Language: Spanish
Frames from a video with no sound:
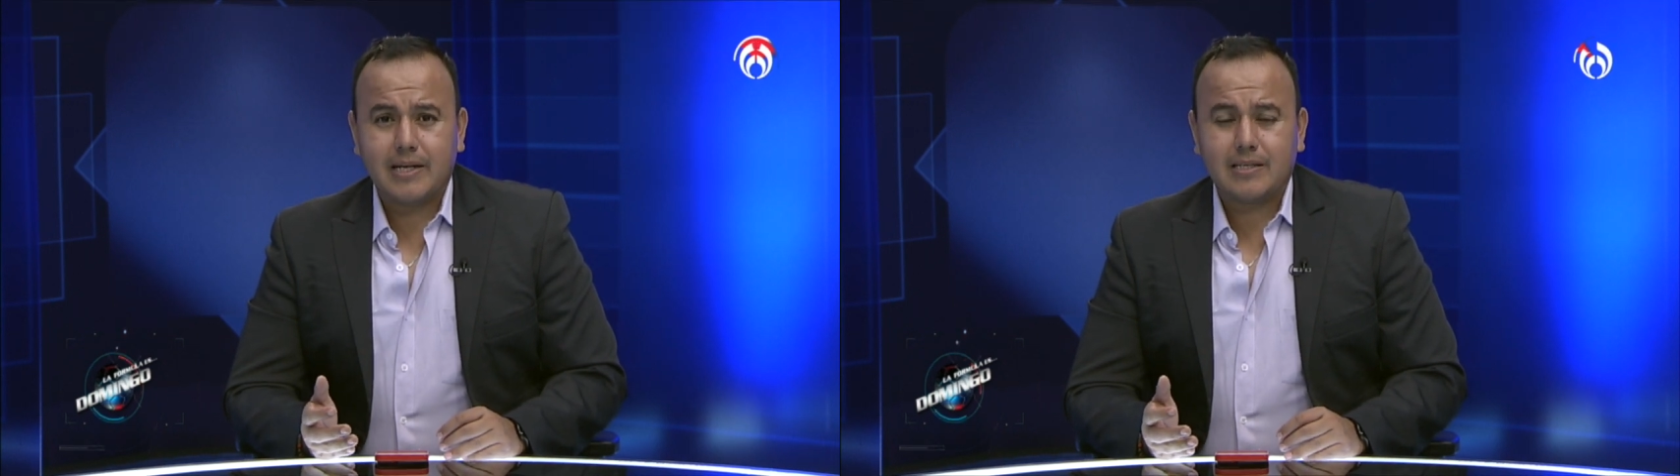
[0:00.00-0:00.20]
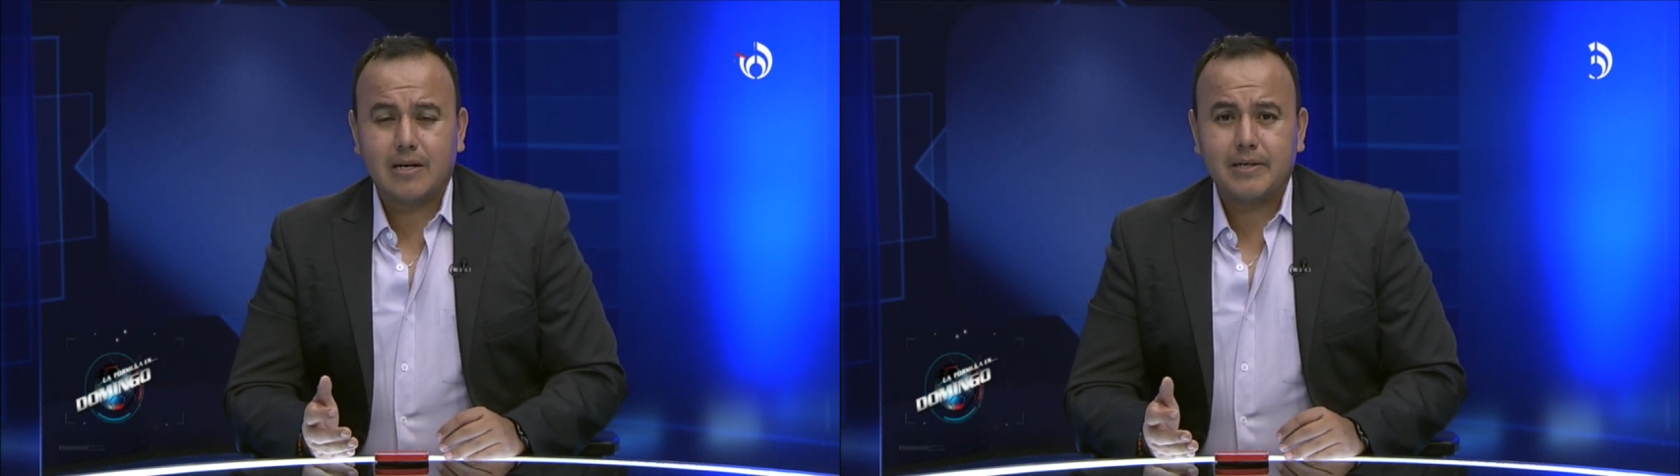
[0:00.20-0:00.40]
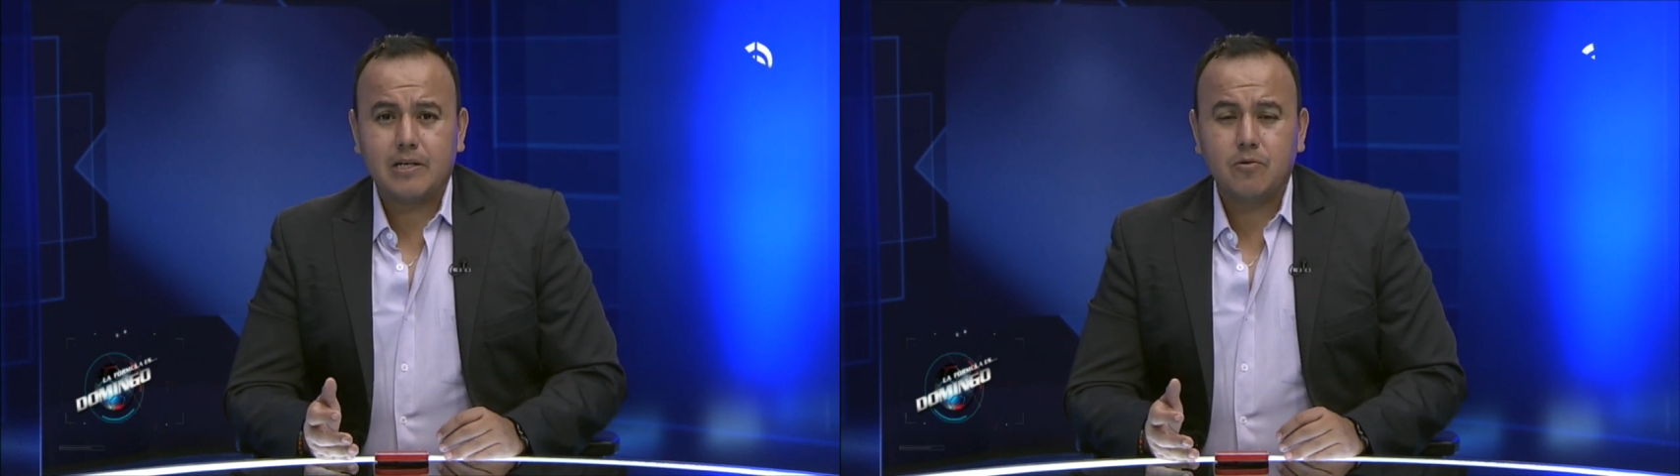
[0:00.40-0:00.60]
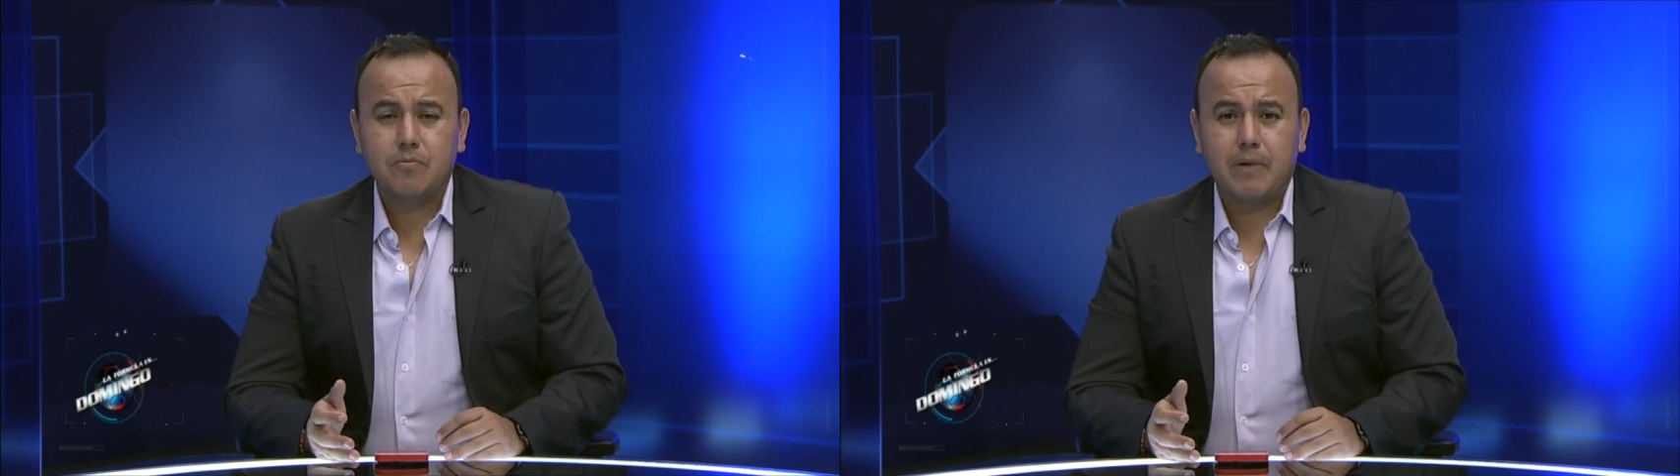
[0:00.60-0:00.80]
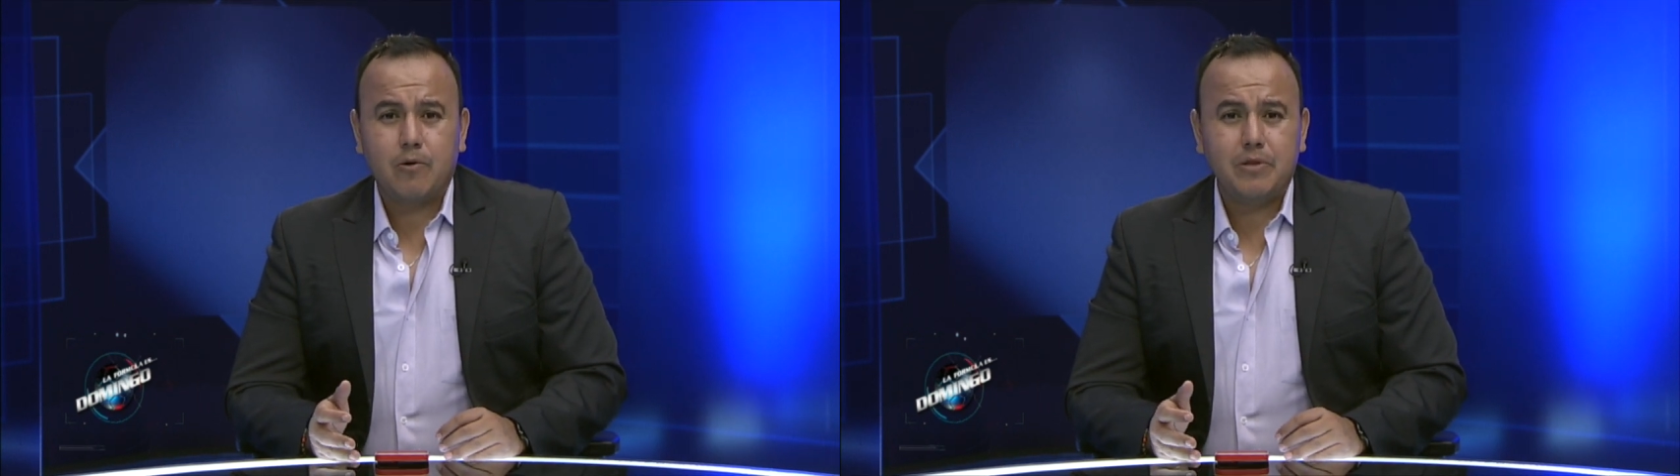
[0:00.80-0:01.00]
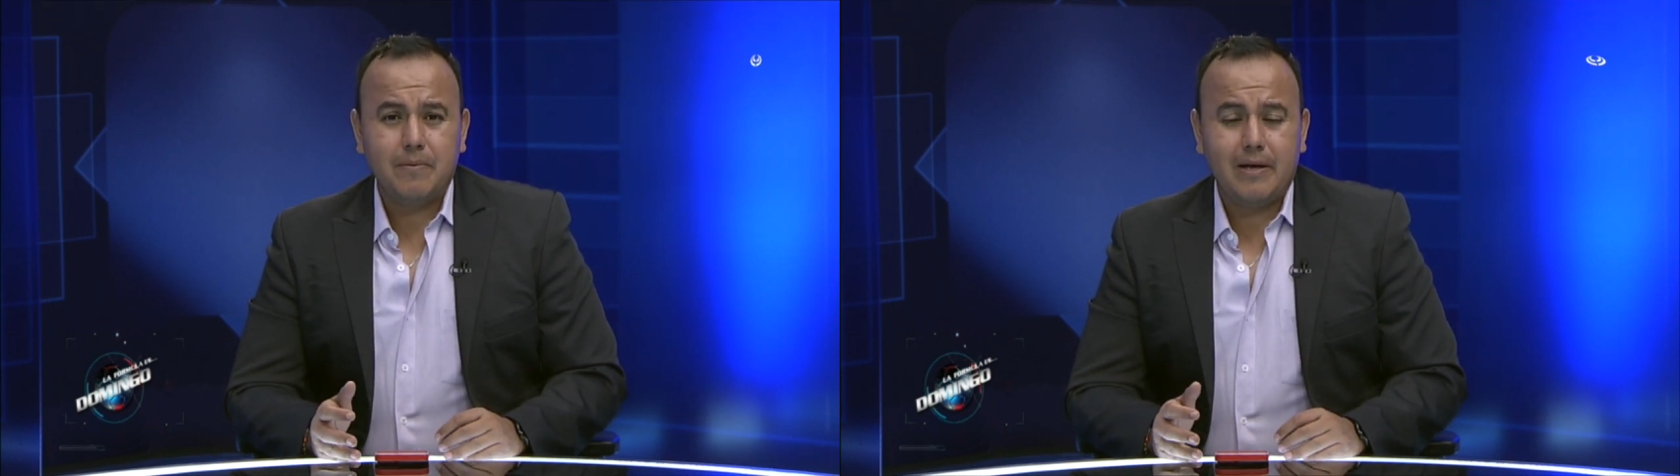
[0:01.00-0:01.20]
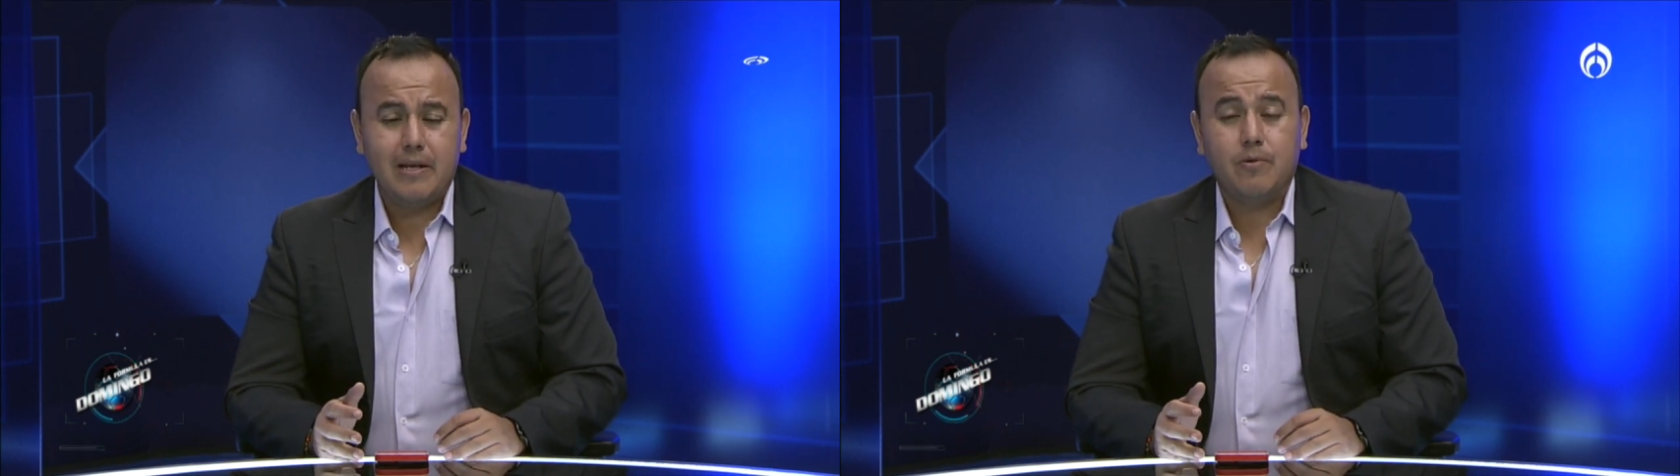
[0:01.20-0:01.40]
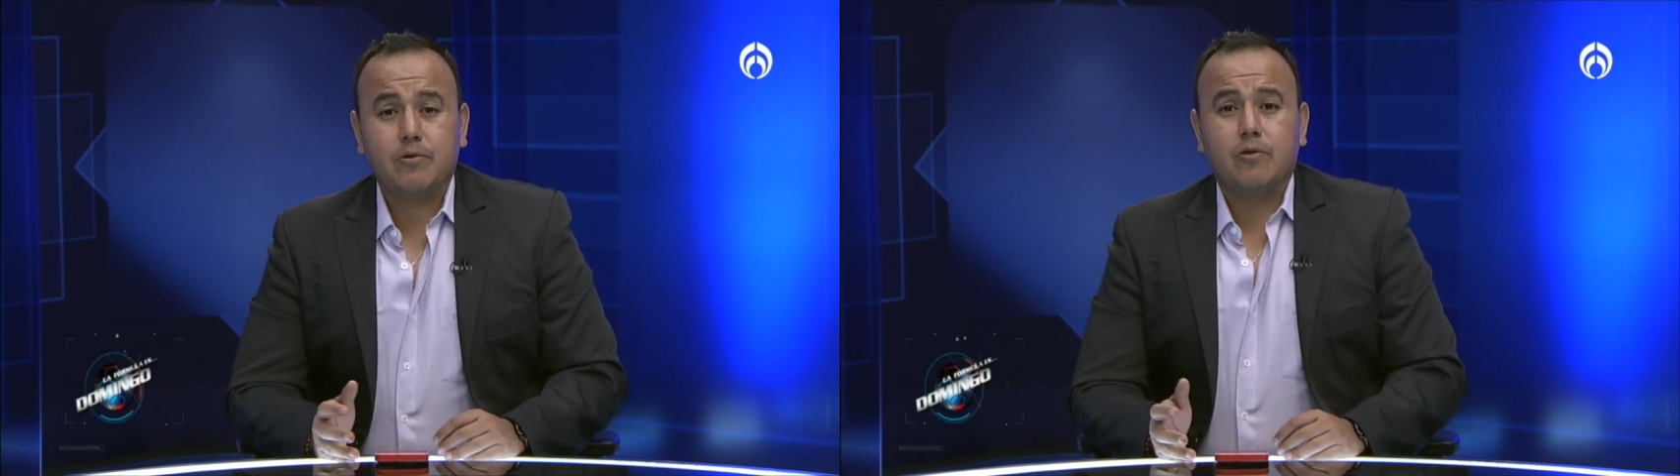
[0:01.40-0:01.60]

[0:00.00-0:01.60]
atraviesan un bajo nivel y bueno,